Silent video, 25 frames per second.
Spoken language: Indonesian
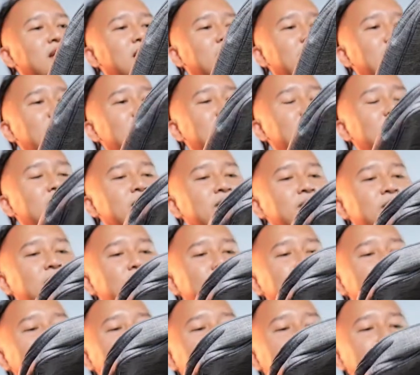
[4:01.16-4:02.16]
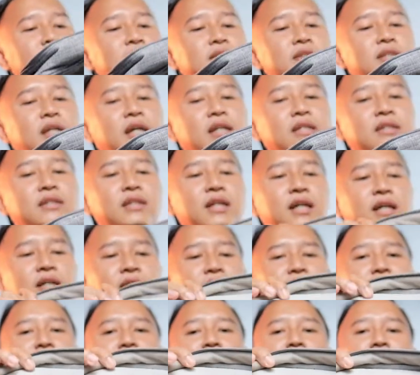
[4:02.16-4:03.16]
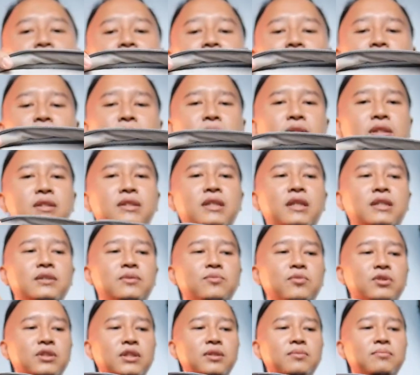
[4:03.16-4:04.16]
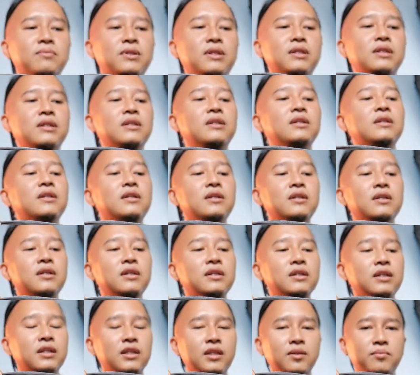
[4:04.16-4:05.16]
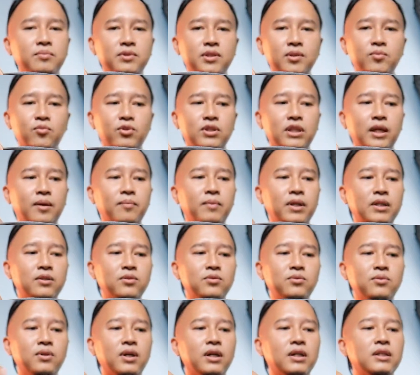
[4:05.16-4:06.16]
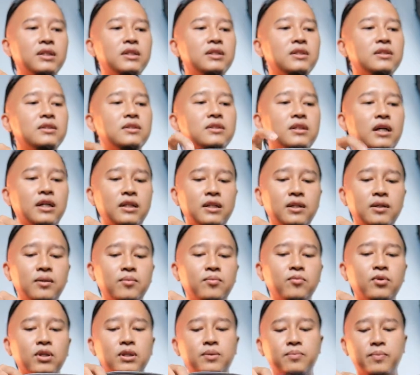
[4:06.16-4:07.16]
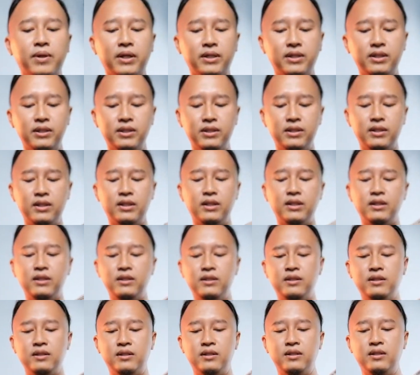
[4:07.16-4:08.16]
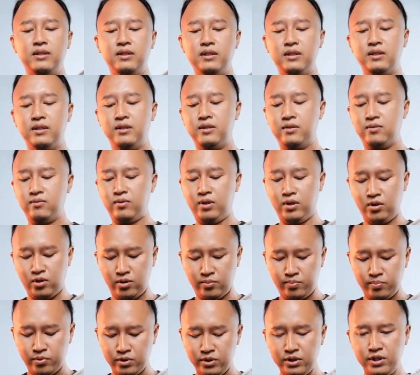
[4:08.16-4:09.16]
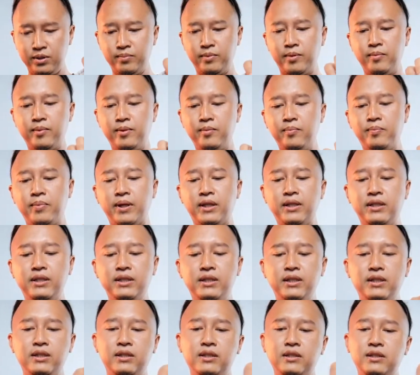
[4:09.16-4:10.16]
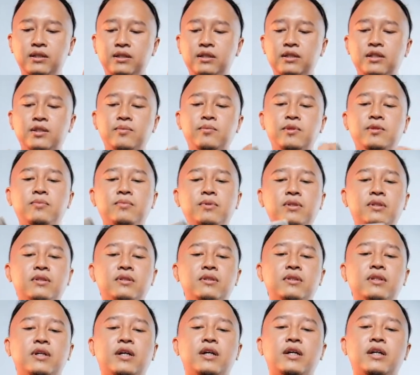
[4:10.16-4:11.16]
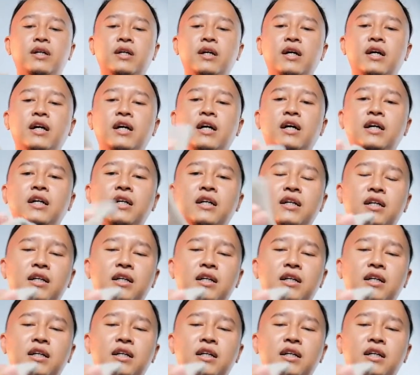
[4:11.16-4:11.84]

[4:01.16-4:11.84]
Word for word: lagi pengen jajan coba ya beli tas buat gimbal ternyata bisa buat tablet juga nih ada buat paddingnya walaupun sih memang paddingnya nih ini teman-teman agak